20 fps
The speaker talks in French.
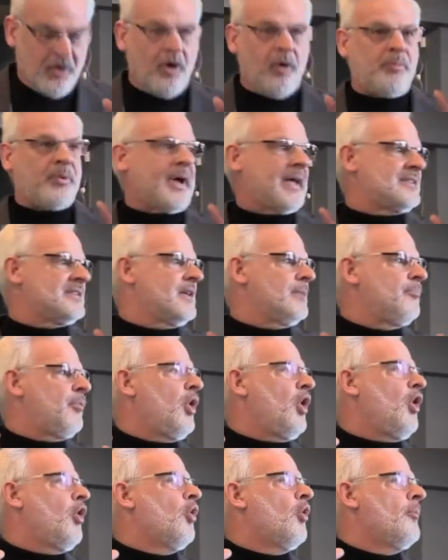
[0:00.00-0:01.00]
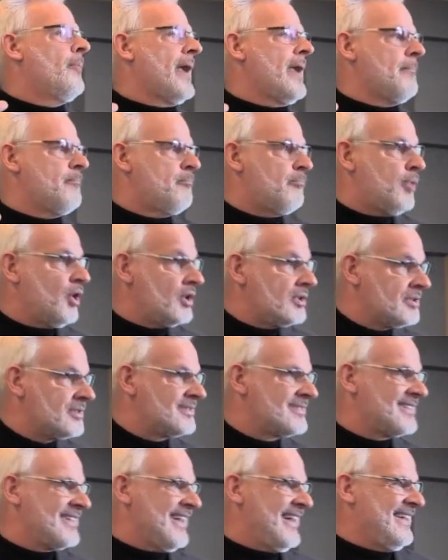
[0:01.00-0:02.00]
On pourrait dire pas au même
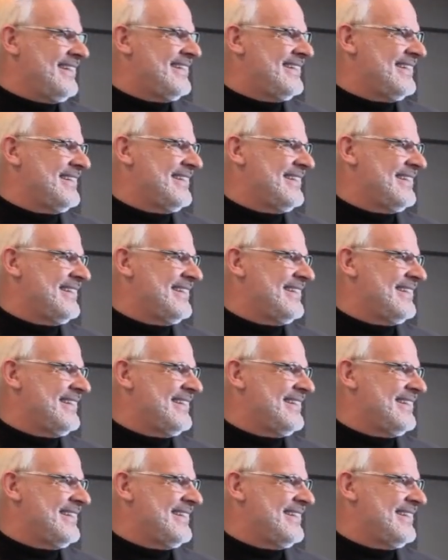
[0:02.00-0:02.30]
poste, hein?